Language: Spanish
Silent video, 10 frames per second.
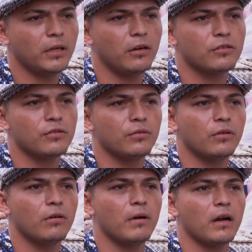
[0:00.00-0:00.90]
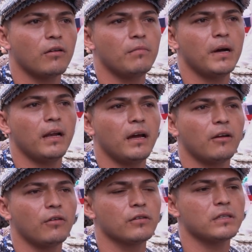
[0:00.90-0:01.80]
Pero si uno va con mala
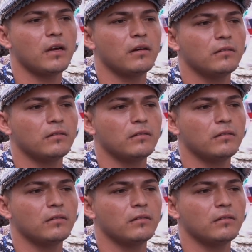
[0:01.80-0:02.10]
cosa,